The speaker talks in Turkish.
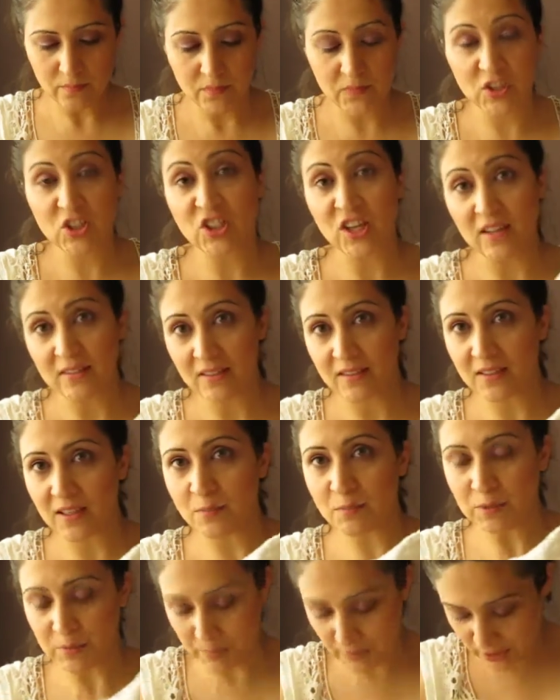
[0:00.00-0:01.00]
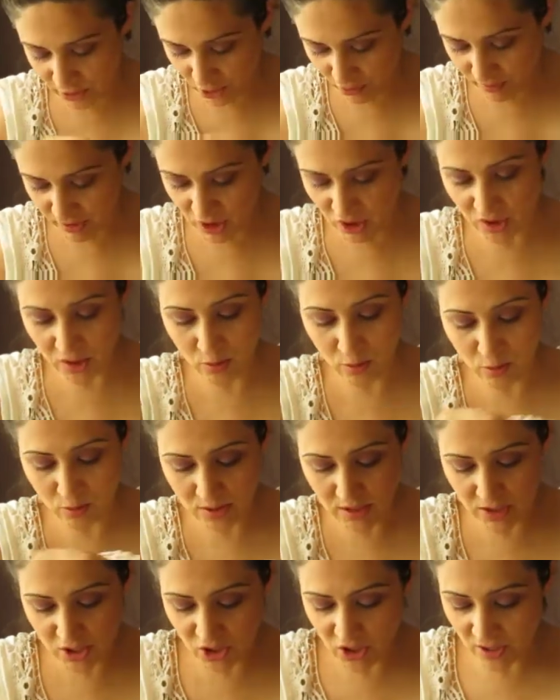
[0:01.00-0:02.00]
dışarıdan yaptığım alışverişleri
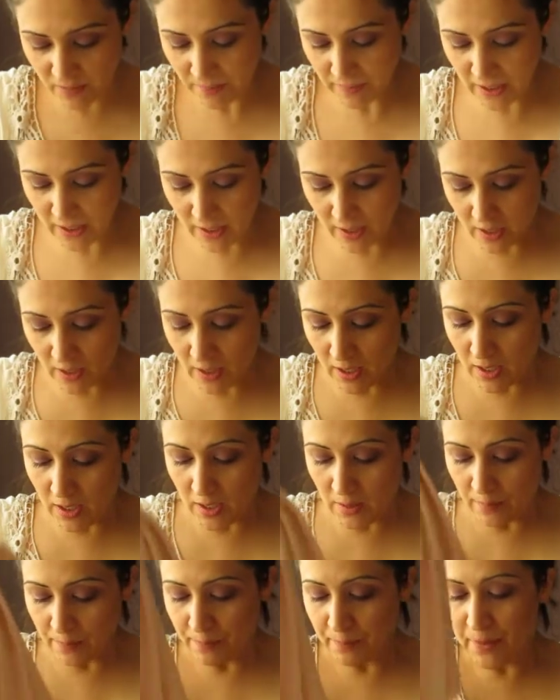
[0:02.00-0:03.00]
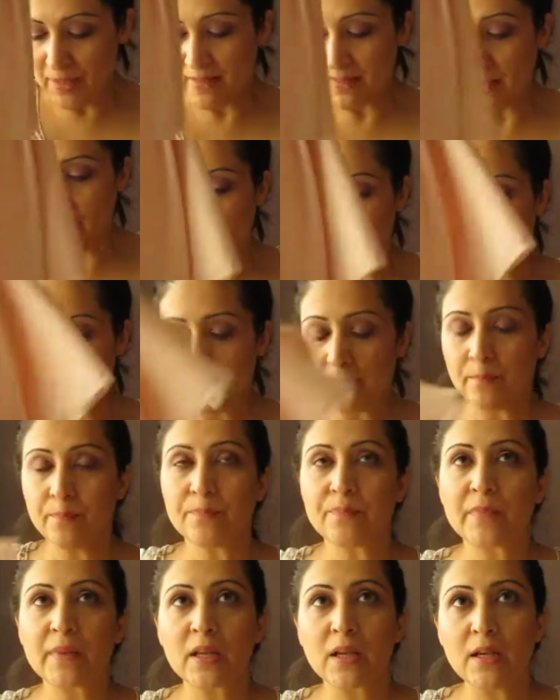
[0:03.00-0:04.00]
göstereceğim. Bir tane
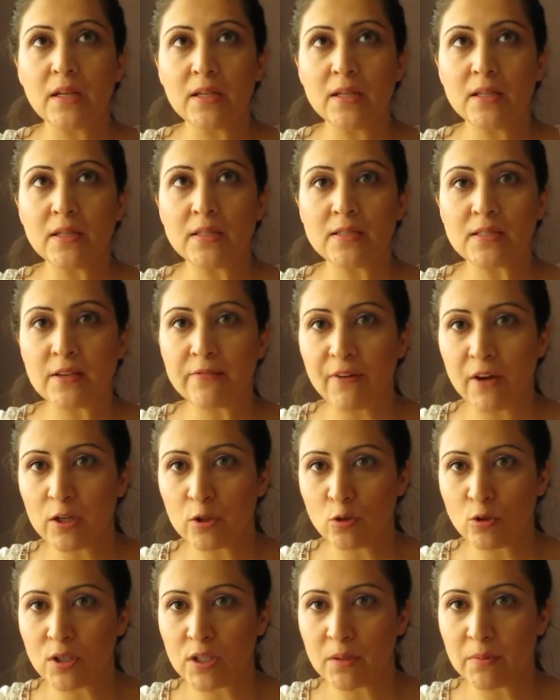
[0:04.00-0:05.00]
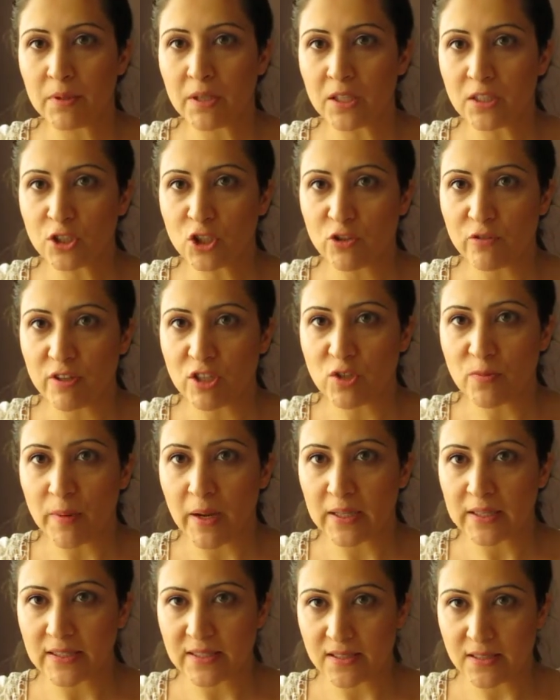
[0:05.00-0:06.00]
e, Sefaköy'deki bir alışveriş
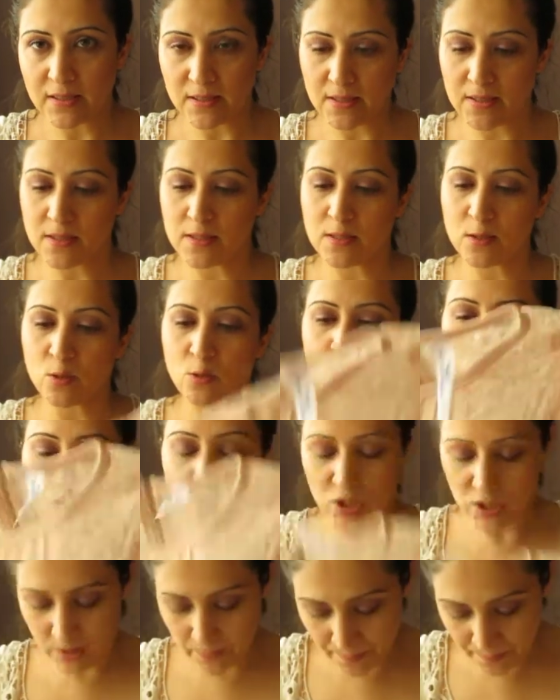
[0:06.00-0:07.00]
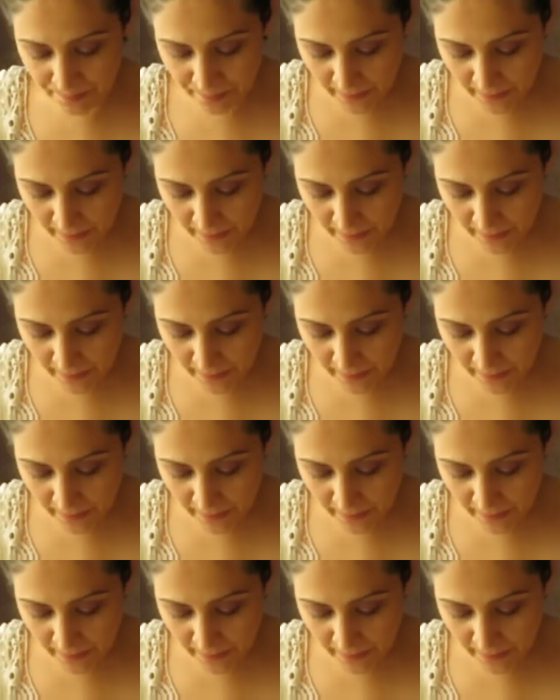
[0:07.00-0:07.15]
merkezinde hızlı hızlı konuşayım